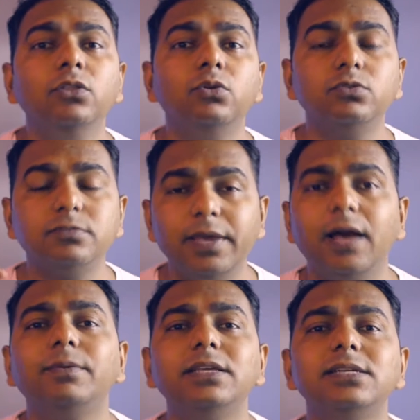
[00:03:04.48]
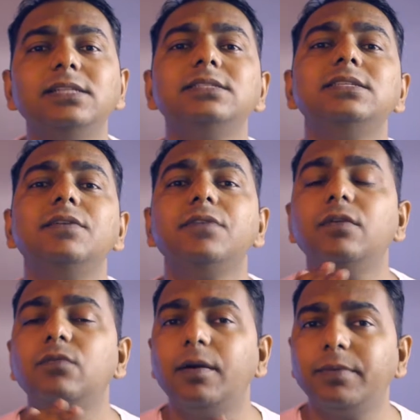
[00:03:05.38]
तो उसमें आपके चांसेस है
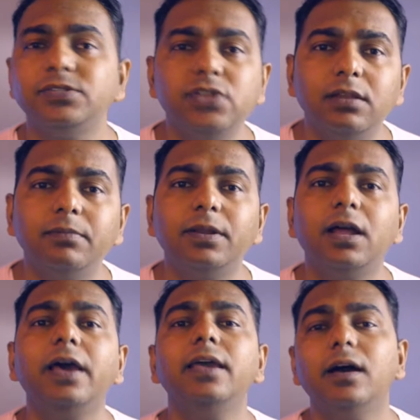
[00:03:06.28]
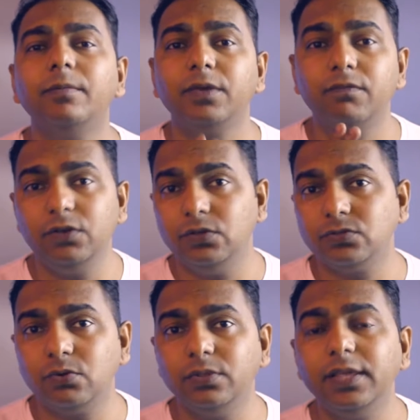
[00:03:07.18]
कि वो आपके चैनल पर आए आपके
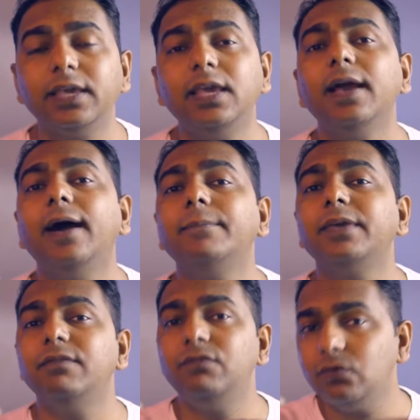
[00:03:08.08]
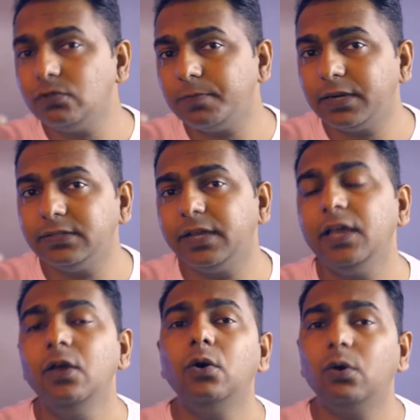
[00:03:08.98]
वीडियोस को देखे आपके व्यूज़ बढ़
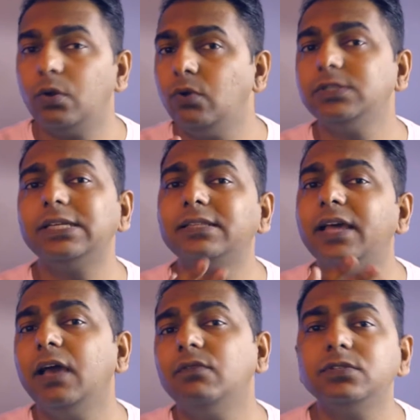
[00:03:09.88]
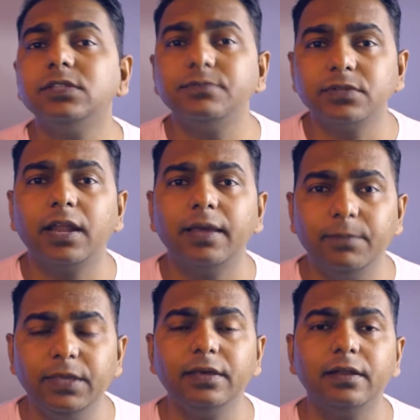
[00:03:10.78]
जाए और हो सकता है वो
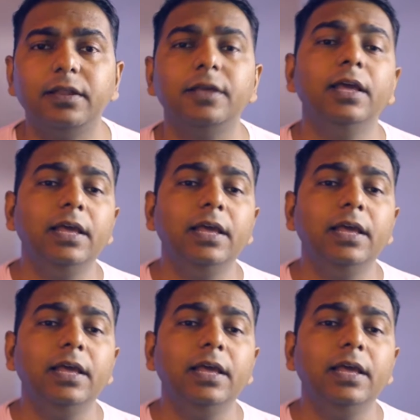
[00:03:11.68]
सब्सक्राइब भी कर लें